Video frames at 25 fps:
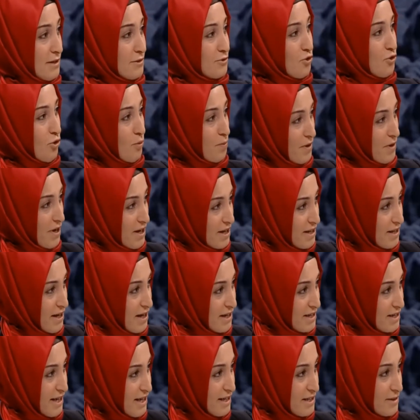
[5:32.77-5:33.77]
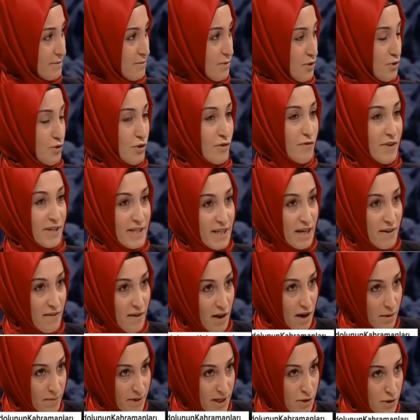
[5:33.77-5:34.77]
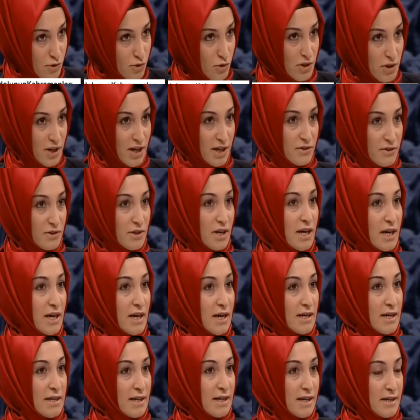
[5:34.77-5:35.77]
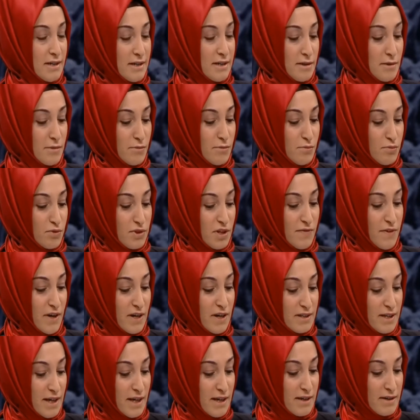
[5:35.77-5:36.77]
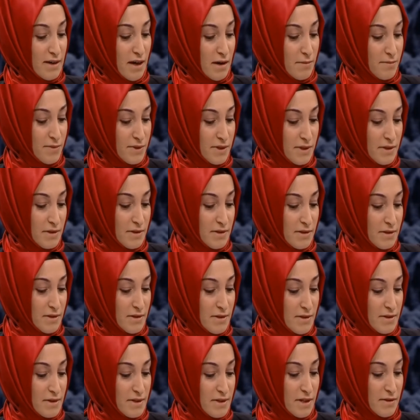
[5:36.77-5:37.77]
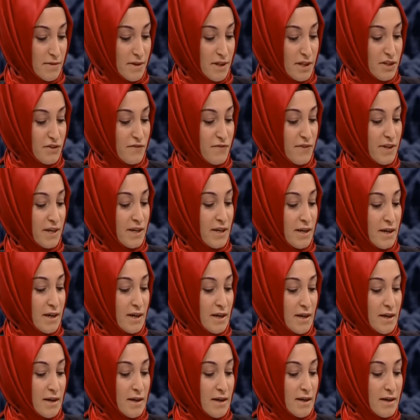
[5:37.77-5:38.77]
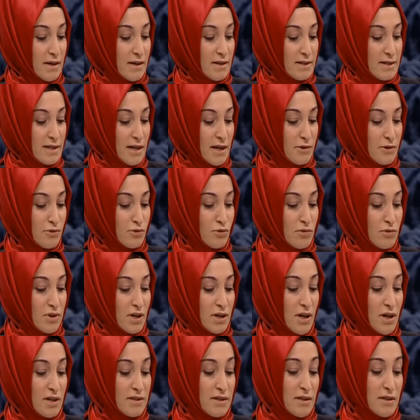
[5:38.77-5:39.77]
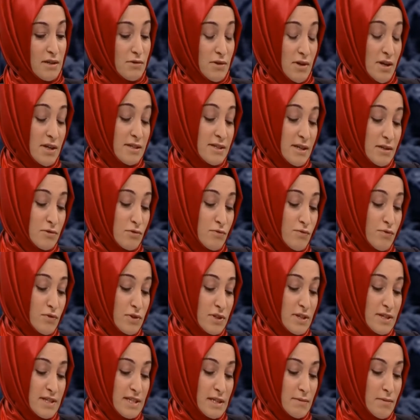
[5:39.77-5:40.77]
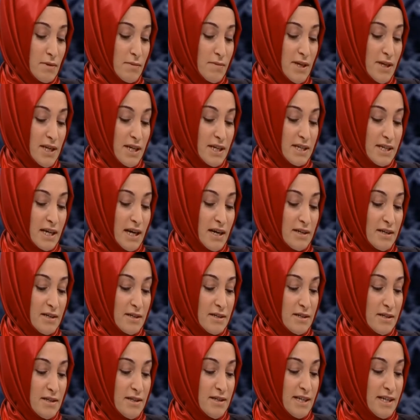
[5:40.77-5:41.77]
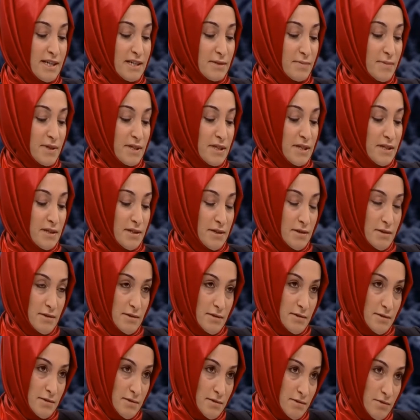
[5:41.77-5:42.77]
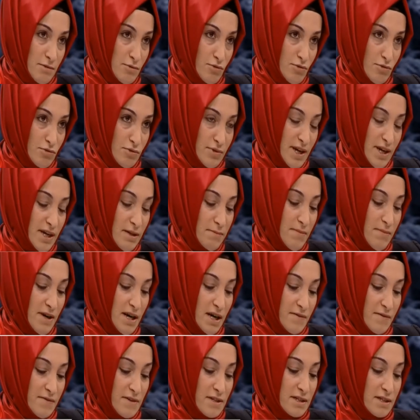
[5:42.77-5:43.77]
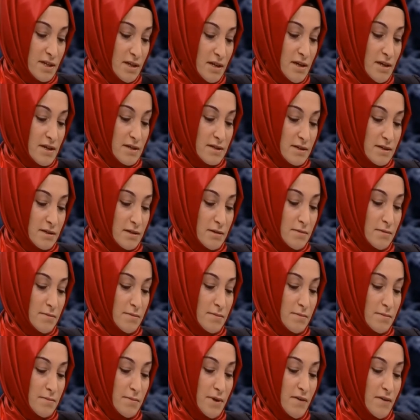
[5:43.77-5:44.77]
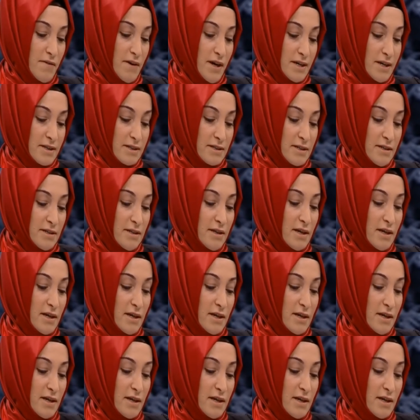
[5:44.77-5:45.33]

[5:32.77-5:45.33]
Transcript: topraklar aldıkları... yetmiyor ve devam ediyorlar. Yani bu sefer tekrar bir e, savaş ve ee, Selçuklar altan, artan nüfusları sebebiyle yerlerinin yetmediği e, yüzünden Mervi, Serası, Baverdi